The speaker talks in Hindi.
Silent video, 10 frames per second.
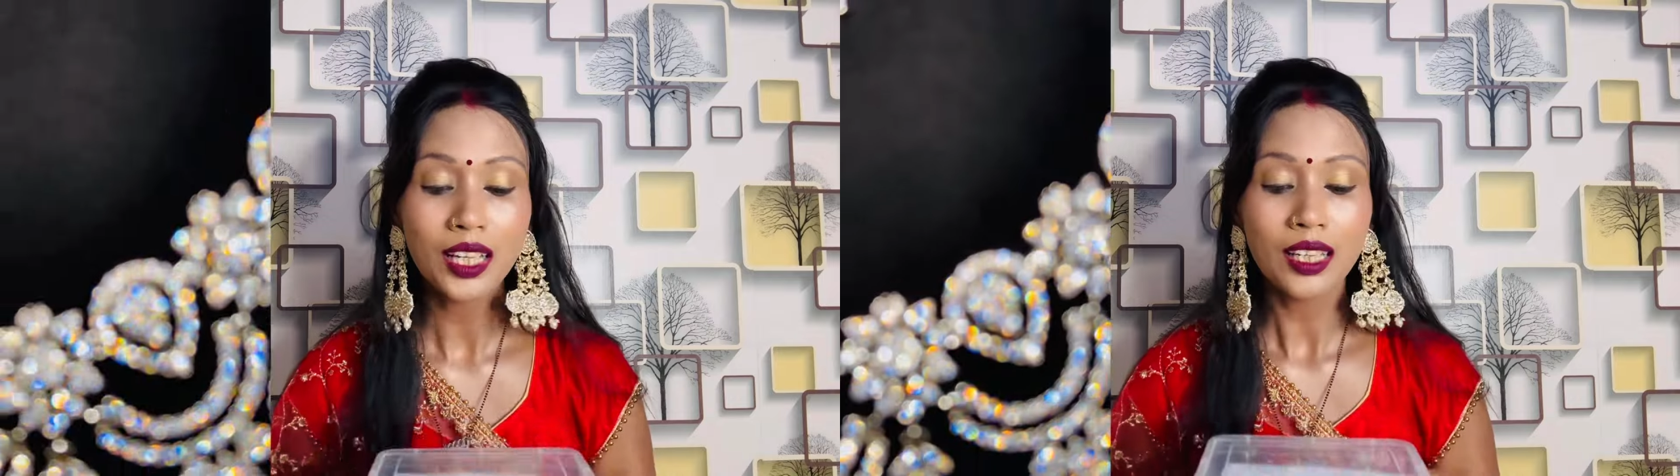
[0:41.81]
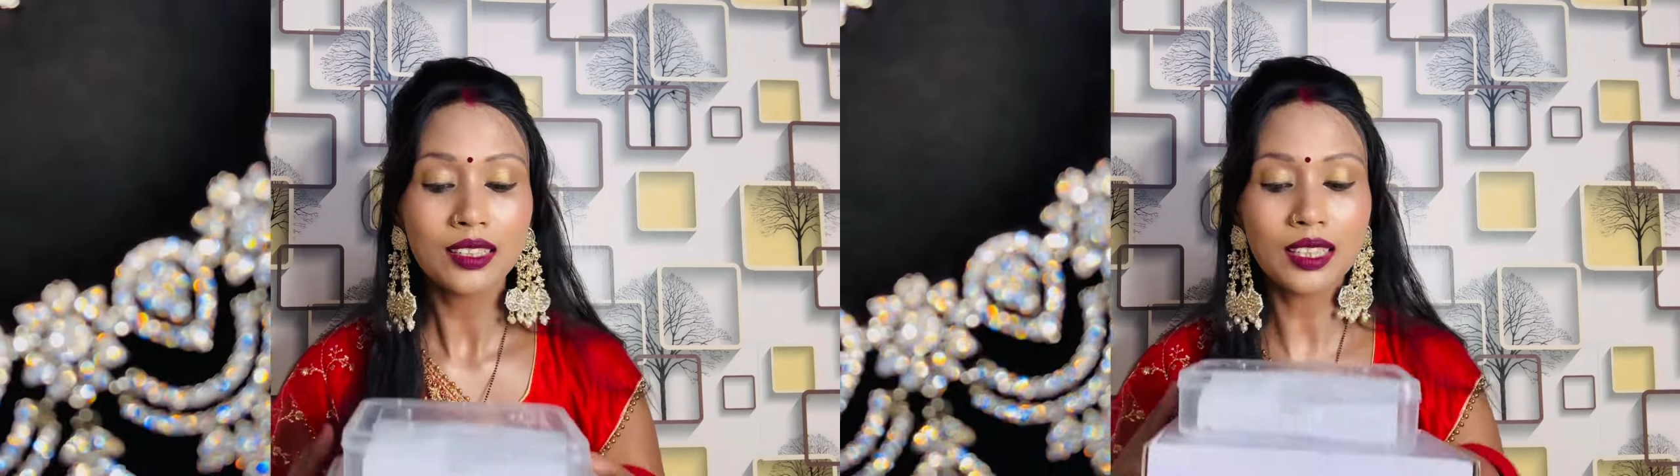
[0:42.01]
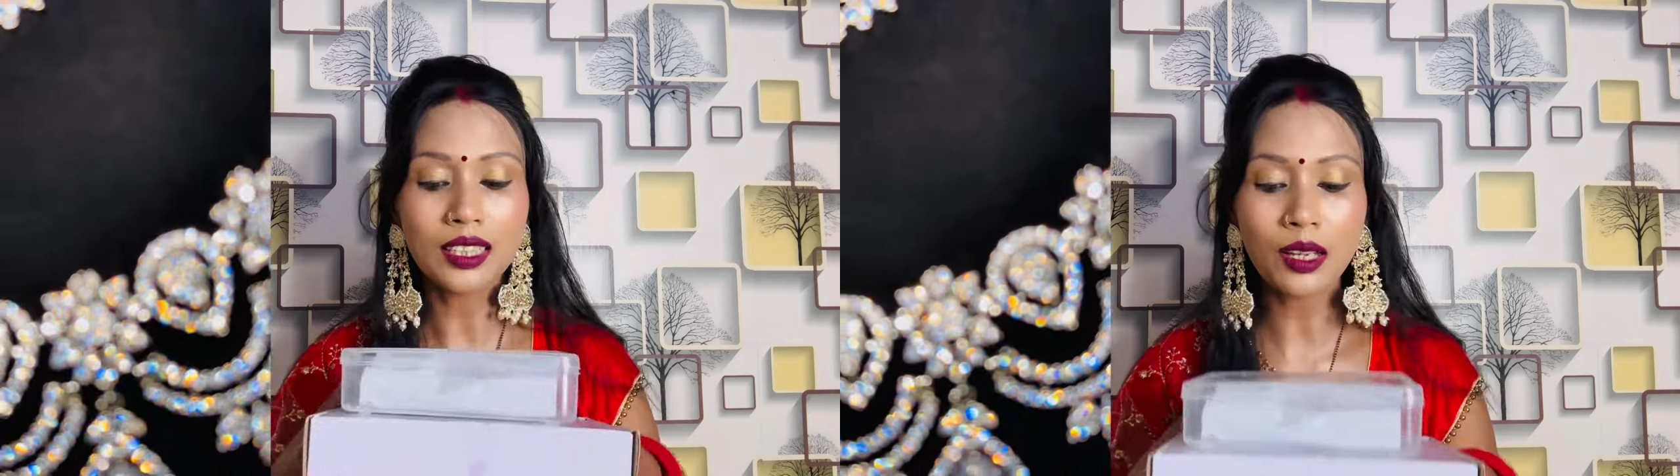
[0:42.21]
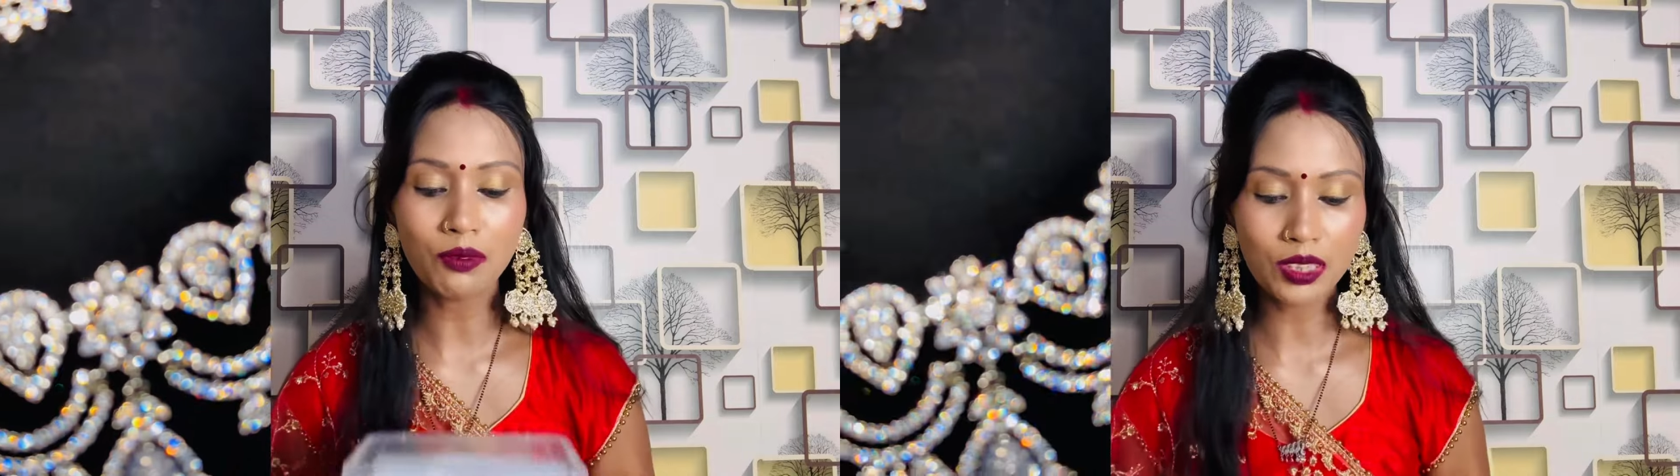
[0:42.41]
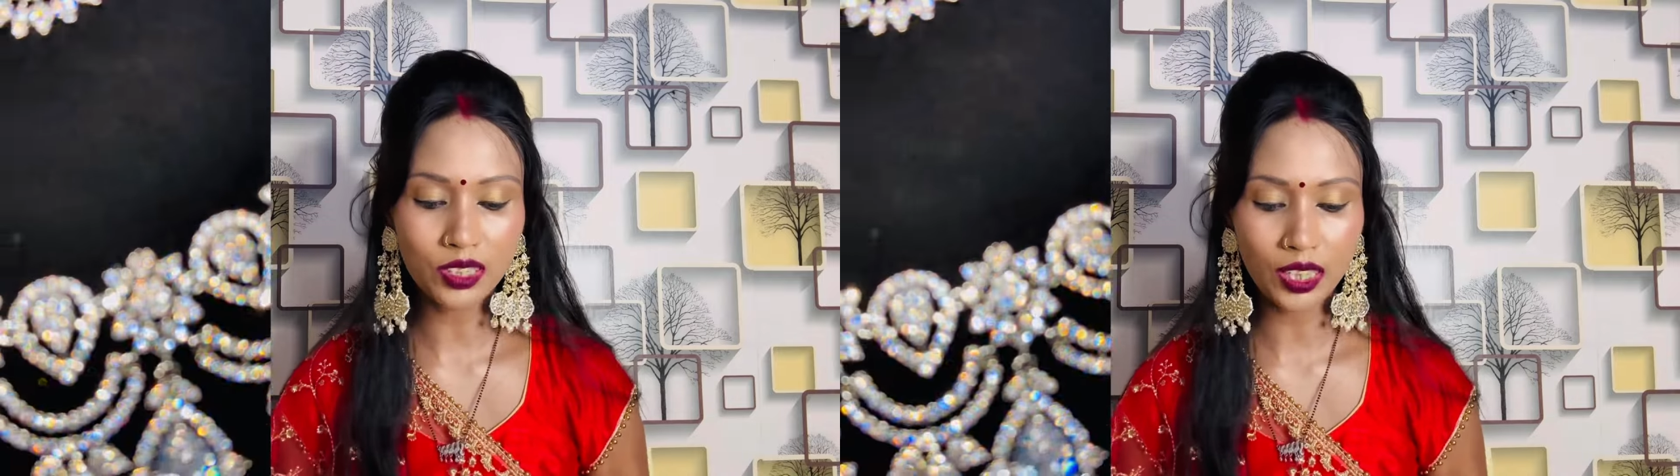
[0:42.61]
ज़्यादा टाइम
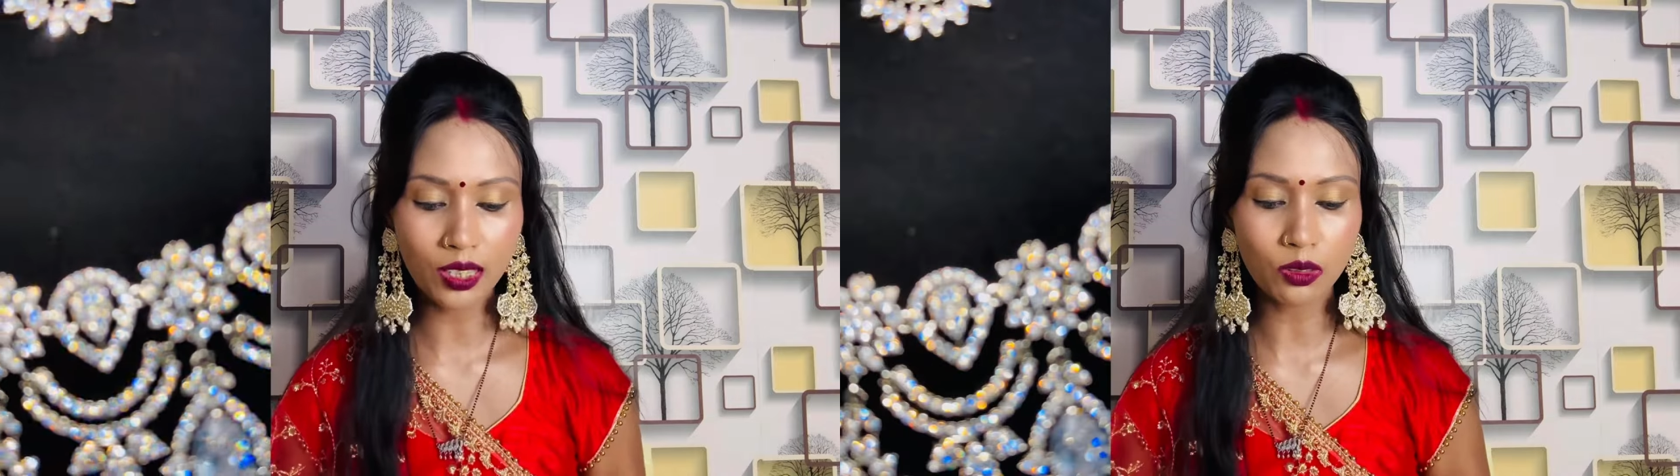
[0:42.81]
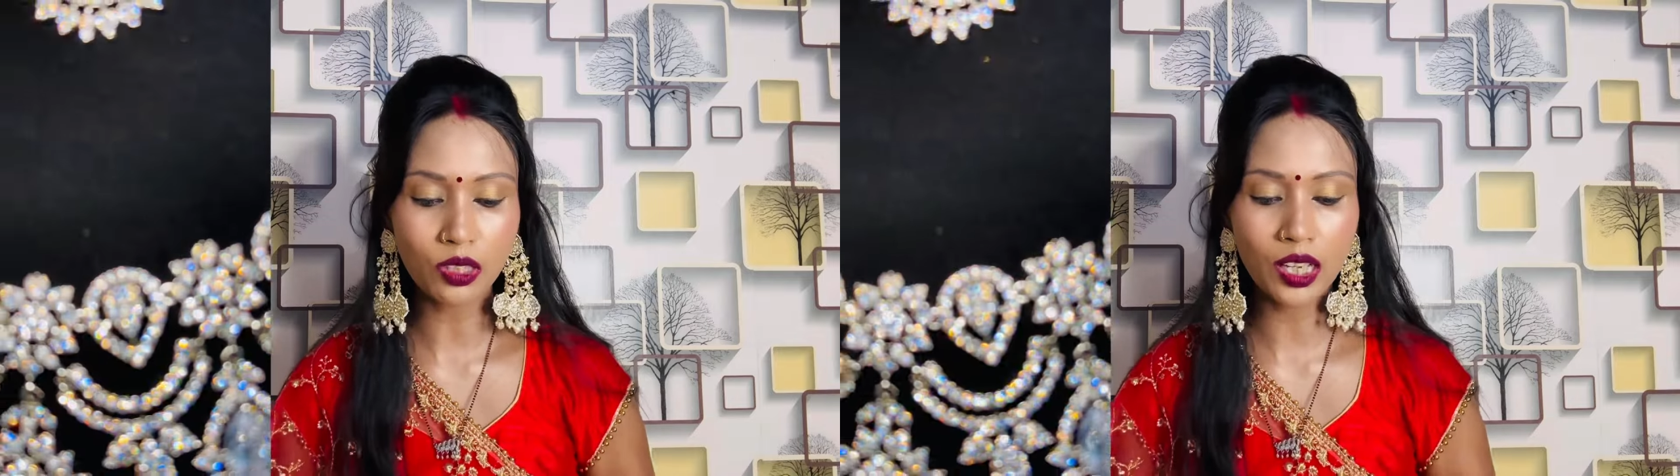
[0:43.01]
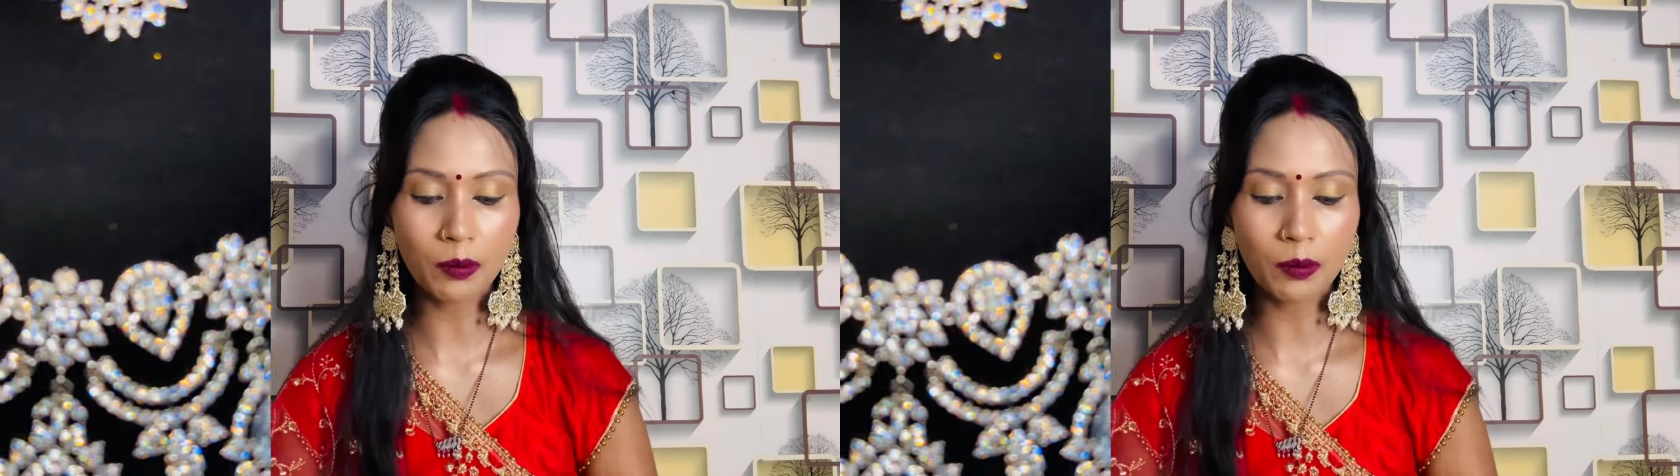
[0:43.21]
वेस्ट नहीं करूँगी